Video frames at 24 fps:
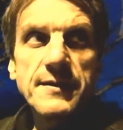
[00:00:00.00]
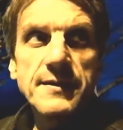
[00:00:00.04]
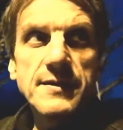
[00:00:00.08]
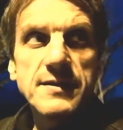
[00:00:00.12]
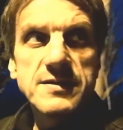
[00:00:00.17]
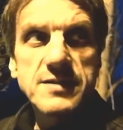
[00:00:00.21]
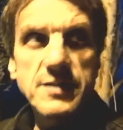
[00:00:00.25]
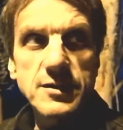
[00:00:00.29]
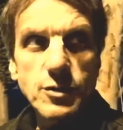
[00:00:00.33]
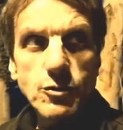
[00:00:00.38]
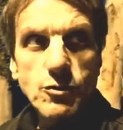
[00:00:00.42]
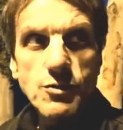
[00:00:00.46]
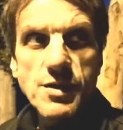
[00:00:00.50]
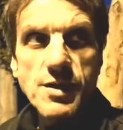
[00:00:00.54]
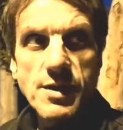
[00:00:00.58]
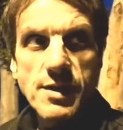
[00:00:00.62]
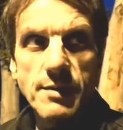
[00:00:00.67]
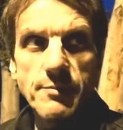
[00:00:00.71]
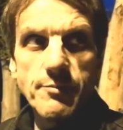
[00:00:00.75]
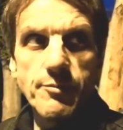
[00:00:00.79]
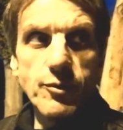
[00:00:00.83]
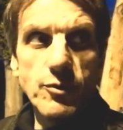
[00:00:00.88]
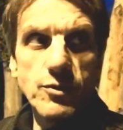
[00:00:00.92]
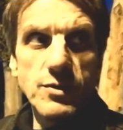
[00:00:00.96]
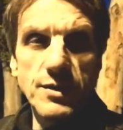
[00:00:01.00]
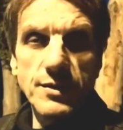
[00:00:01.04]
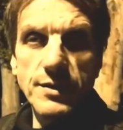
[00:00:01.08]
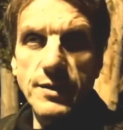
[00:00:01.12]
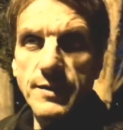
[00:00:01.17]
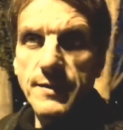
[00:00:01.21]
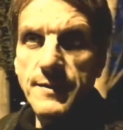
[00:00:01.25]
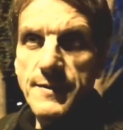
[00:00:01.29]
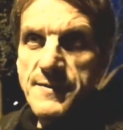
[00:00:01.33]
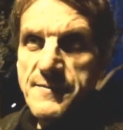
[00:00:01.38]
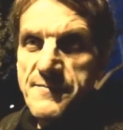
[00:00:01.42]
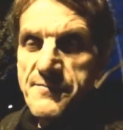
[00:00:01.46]
сотрудником Путина,
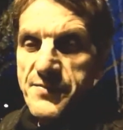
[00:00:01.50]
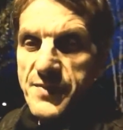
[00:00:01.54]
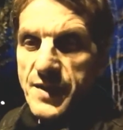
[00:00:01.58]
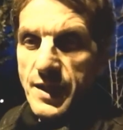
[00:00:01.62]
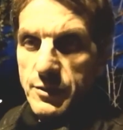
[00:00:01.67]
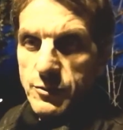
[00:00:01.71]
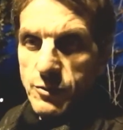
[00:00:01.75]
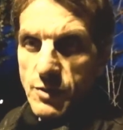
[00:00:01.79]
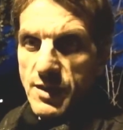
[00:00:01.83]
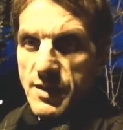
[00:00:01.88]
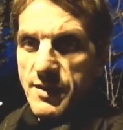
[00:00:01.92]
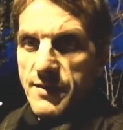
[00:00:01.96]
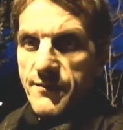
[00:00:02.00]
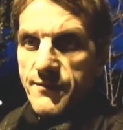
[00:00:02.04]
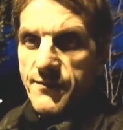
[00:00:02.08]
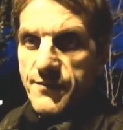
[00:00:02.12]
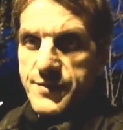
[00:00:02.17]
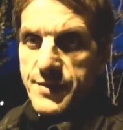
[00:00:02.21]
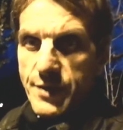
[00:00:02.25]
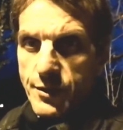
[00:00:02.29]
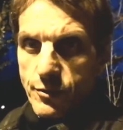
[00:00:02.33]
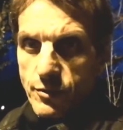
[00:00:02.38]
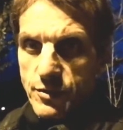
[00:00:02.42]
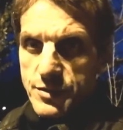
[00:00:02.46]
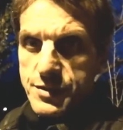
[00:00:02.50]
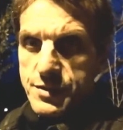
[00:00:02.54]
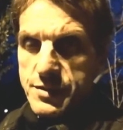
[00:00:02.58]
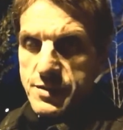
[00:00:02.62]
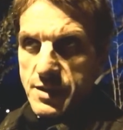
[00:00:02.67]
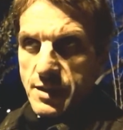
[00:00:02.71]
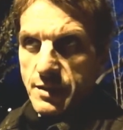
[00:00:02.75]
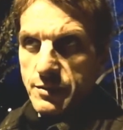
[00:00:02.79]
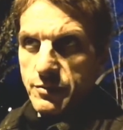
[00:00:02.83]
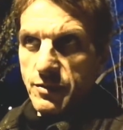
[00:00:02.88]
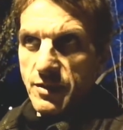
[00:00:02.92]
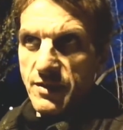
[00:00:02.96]
который в дележке,
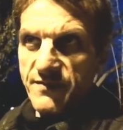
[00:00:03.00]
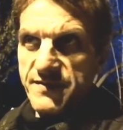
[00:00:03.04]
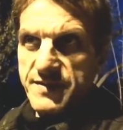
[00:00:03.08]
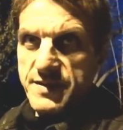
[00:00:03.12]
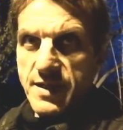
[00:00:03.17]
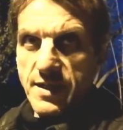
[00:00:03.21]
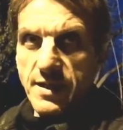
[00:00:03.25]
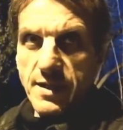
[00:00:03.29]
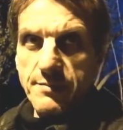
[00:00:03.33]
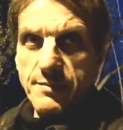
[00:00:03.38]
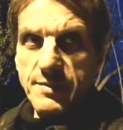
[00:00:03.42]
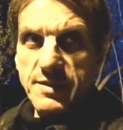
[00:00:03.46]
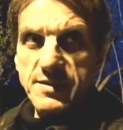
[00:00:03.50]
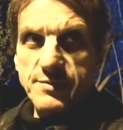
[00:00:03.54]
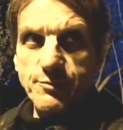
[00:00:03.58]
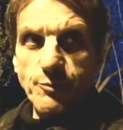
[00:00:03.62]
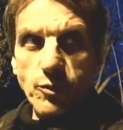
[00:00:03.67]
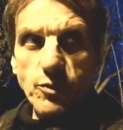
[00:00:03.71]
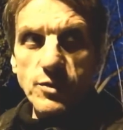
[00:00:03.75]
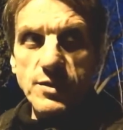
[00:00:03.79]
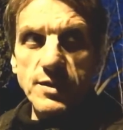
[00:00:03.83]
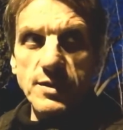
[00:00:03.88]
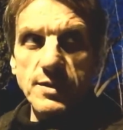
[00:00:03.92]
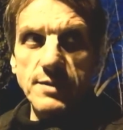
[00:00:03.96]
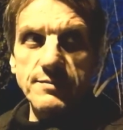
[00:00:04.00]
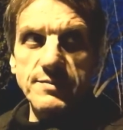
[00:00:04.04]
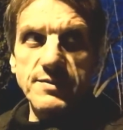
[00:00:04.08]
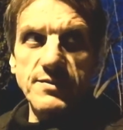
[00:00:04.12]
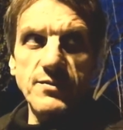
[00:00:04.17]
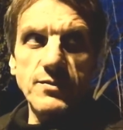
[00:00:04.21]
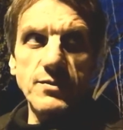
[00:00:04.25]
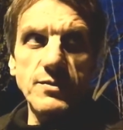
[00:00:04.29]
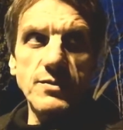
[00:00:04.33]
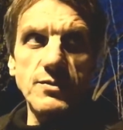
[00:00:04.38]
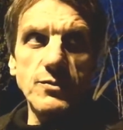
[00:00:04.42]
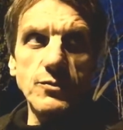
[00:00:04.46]
который в схеме с Путиным
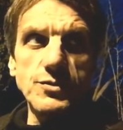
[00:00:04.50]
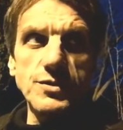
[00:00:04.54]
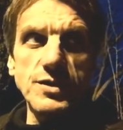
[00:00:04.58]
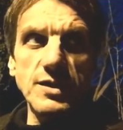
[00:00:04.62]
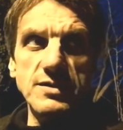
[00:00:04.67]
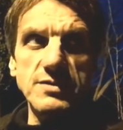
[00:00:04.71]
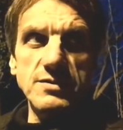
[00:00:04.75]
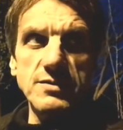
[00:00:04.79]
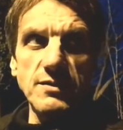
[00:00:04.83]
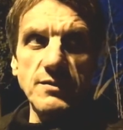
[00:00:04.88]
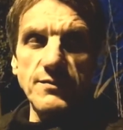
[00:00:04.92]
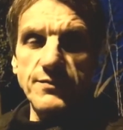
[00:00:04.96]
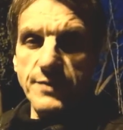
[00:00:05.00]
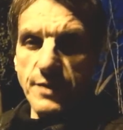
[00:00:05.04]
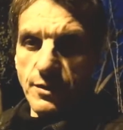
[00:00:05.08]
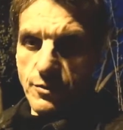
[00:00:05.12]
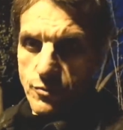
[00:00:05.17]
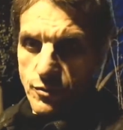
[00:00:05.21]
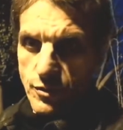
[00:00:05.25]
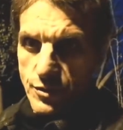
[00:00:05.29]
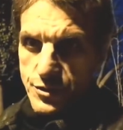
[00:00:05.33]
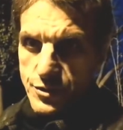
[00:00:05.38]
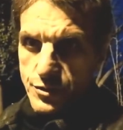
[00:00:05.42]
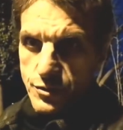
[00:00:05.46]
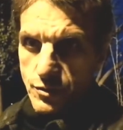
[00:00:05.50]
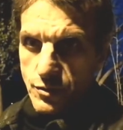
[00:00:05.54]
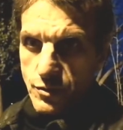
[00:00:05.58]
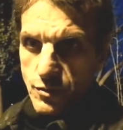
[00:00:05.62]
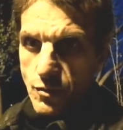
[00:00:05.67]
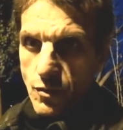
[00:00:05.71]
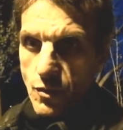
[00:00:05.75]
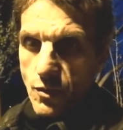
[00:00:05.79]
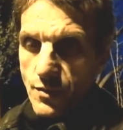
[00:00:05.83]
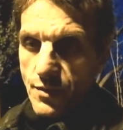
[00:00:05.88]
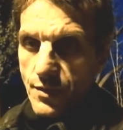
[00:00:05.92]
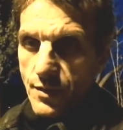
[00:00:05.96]
участвовал в такой, что
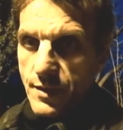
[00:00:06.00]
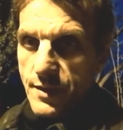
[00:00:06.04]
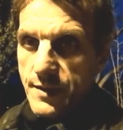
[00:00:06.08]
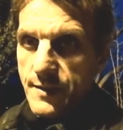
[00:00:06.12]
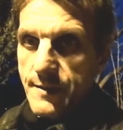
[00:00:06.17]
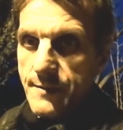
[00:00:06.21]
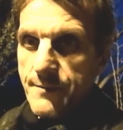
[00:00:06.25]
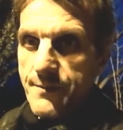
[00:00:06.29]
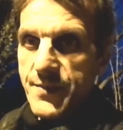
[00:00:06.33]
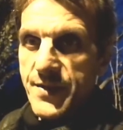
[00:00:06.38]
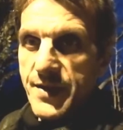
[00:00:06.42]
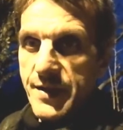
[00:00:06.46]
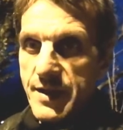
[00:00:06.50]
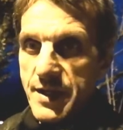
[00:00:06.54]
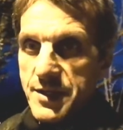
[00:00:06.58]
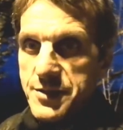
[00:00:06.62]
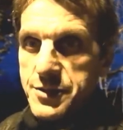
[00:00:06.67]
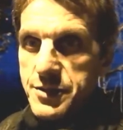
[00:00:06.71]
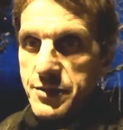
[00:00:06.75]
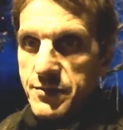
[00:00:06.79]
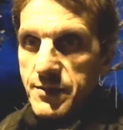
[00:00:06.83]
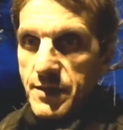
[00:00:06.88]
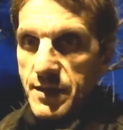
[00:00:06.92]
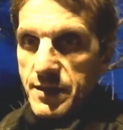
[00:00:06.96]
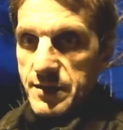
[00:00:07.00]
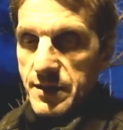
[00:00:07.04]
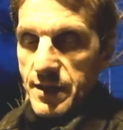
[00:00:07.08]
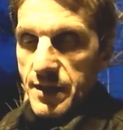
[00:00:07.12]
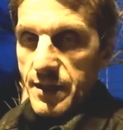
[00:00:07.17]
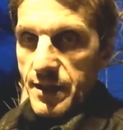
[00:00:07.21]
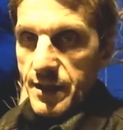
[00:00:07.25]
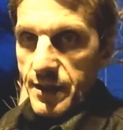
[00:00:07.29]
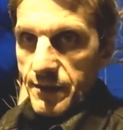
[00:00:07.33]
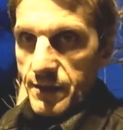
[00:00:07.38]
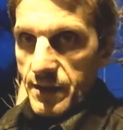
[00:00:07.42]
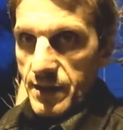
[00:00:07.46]
он наращивает,
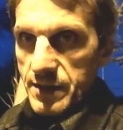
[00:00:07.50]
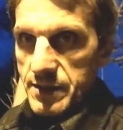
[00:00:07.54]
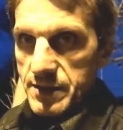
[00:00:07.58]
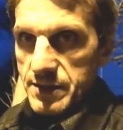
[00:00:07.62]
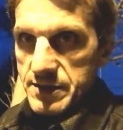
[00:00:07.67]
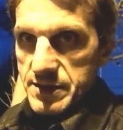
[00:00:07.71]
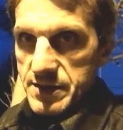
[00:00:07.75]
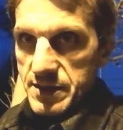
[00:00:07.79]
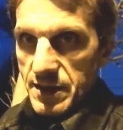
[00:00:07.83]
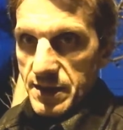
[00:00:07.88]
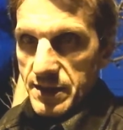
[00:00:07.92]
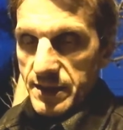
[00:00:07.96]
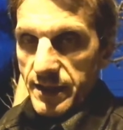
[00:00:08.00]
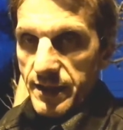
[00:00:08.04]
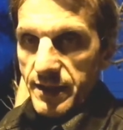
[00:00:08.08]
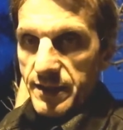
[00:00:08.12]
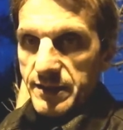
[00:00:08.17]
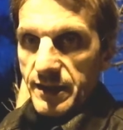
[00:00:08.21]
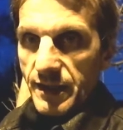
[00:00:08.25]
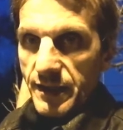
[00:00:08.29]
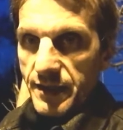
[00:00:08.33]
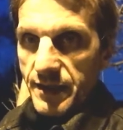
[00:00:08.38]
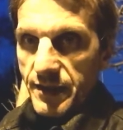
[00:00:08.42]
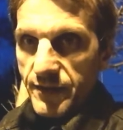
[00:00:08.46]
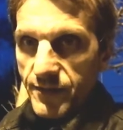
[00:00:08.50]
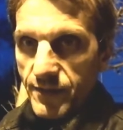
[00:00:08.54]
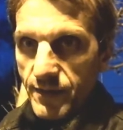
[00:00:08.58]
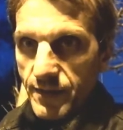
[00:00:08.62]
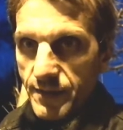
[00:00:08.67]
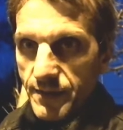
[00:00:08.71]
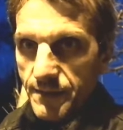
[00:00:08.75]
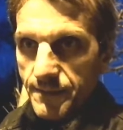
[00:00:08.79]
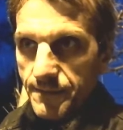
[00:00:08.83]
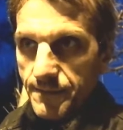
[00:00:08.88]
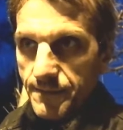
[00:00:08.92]
наяривает цены и тарифы,